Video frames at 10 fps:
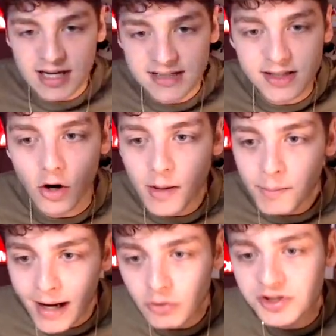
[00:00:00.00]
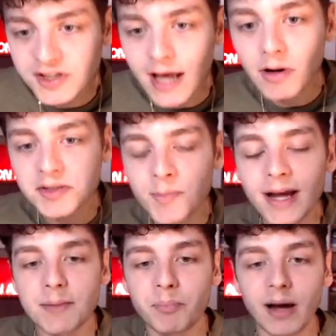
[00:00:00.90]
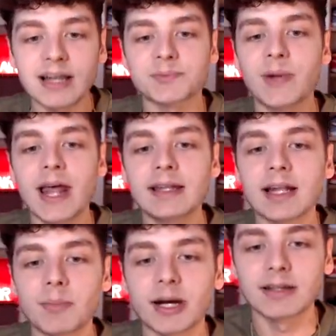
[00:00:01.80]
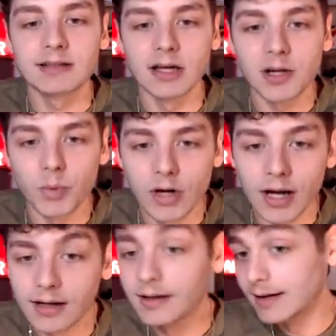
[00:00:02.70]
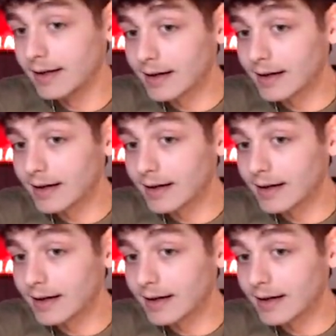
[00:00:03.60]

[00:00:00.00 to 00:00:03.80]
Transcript: sinistro. Marcus Edwards, ma che palla splendida da parte di Turnbull. In